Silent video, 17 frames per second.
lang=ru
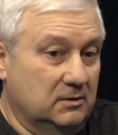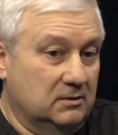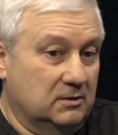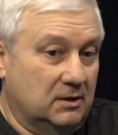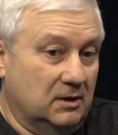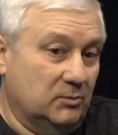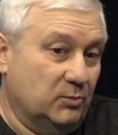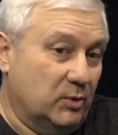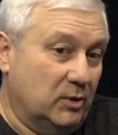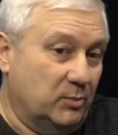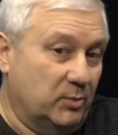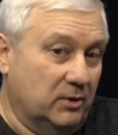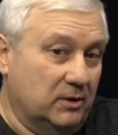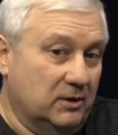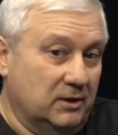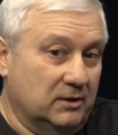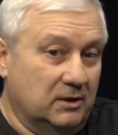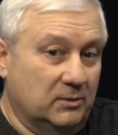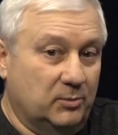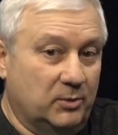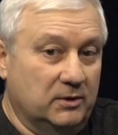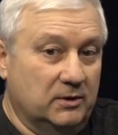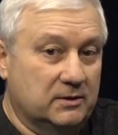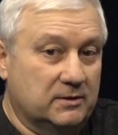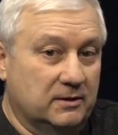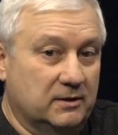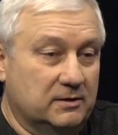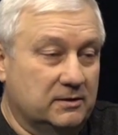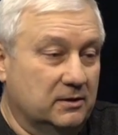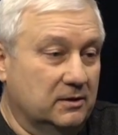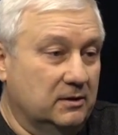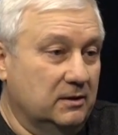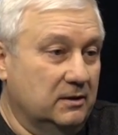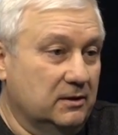там пропаганда понеслась
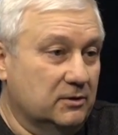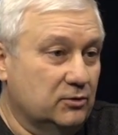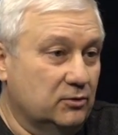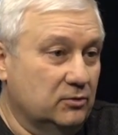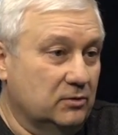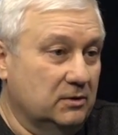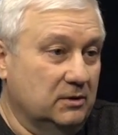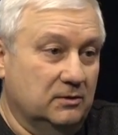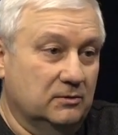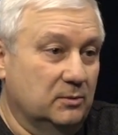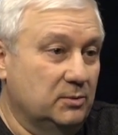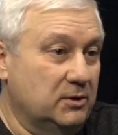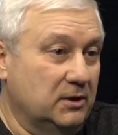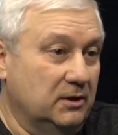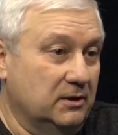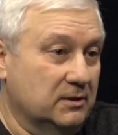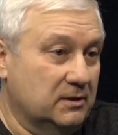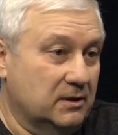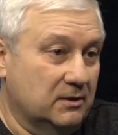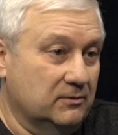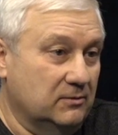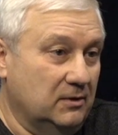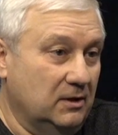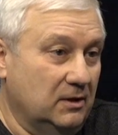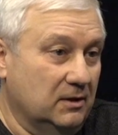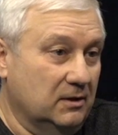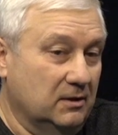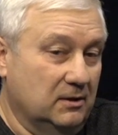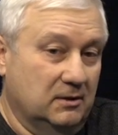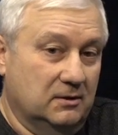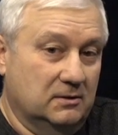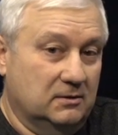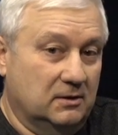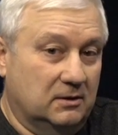такая, что они вообще не скрывали,
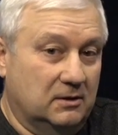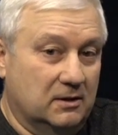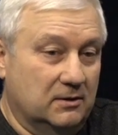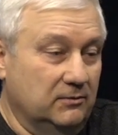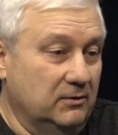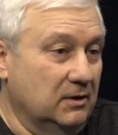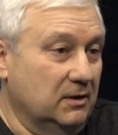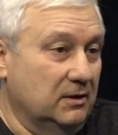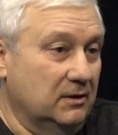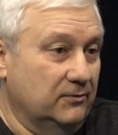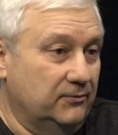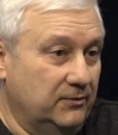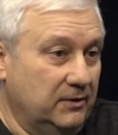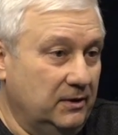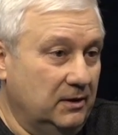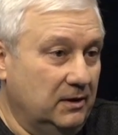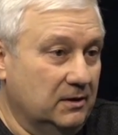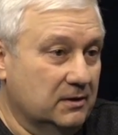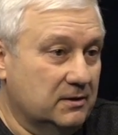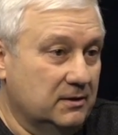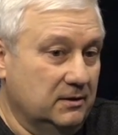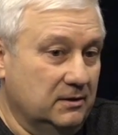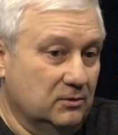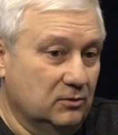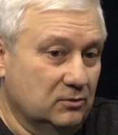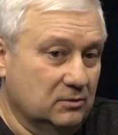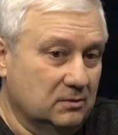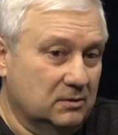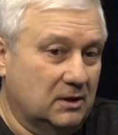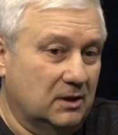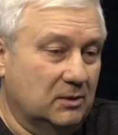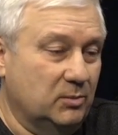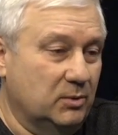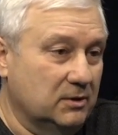откровенные фейки шли. Ну,
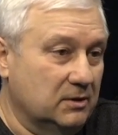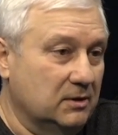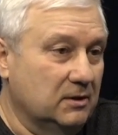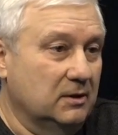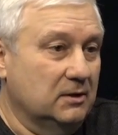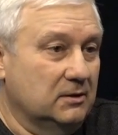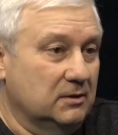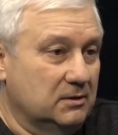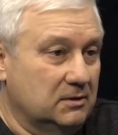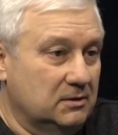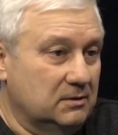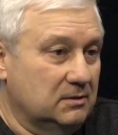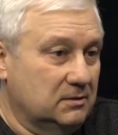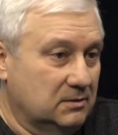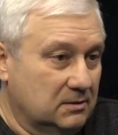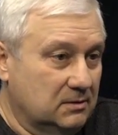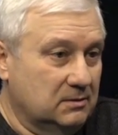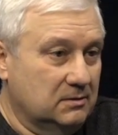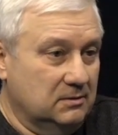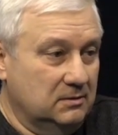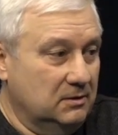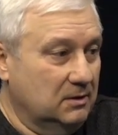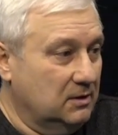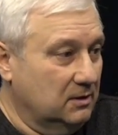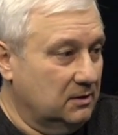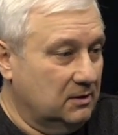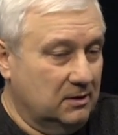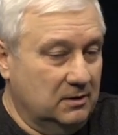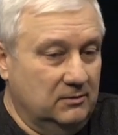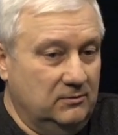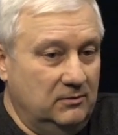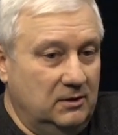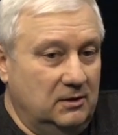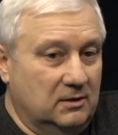как бы э, некоторые
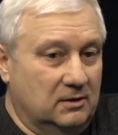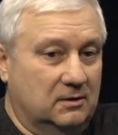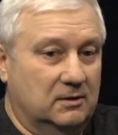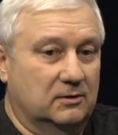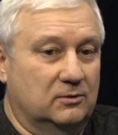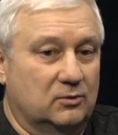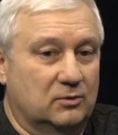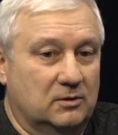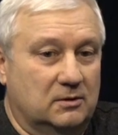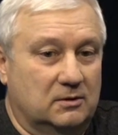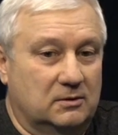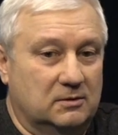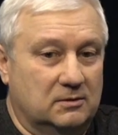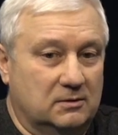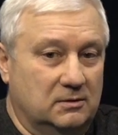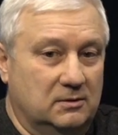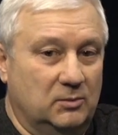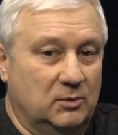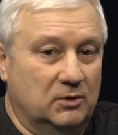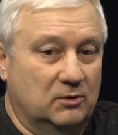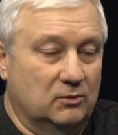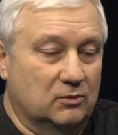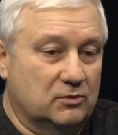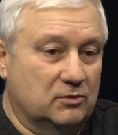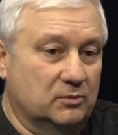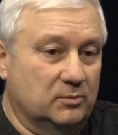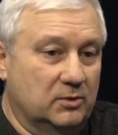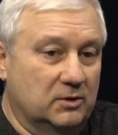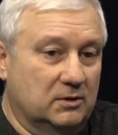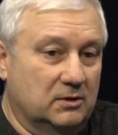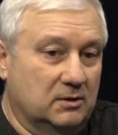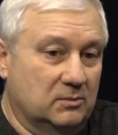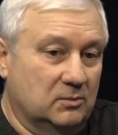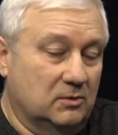видят, которые имеют доступ к
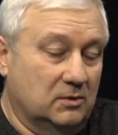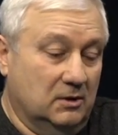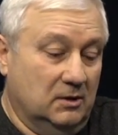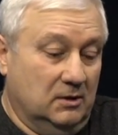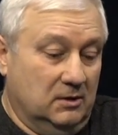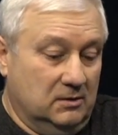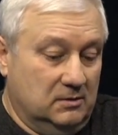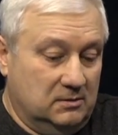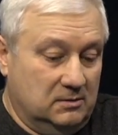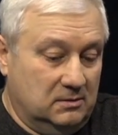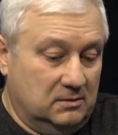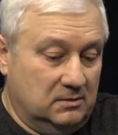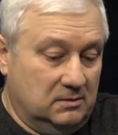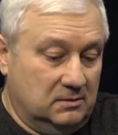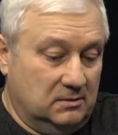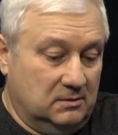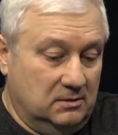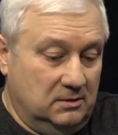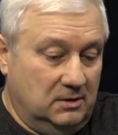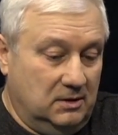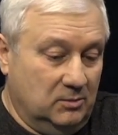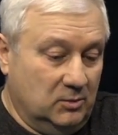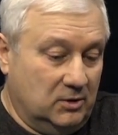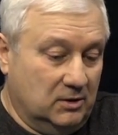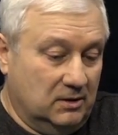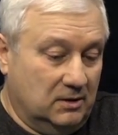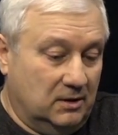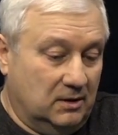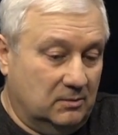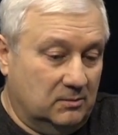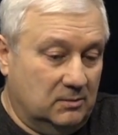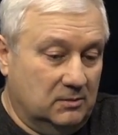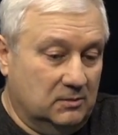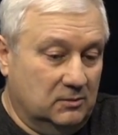этому, э, этим
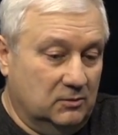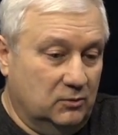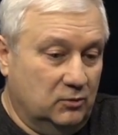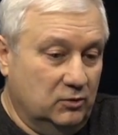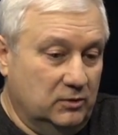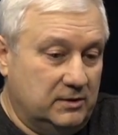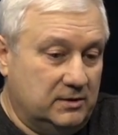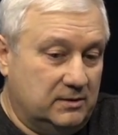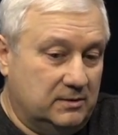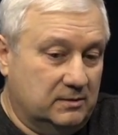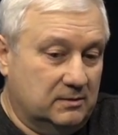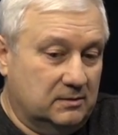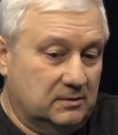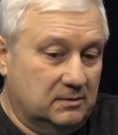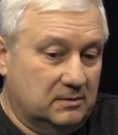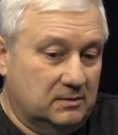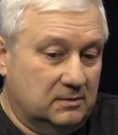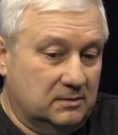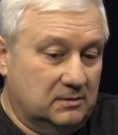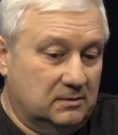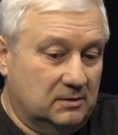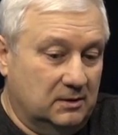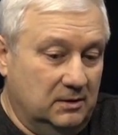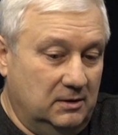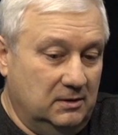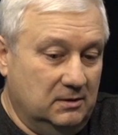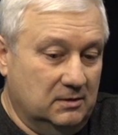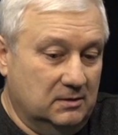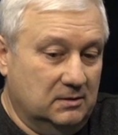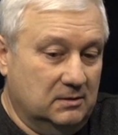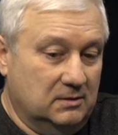каналам. То есть э, они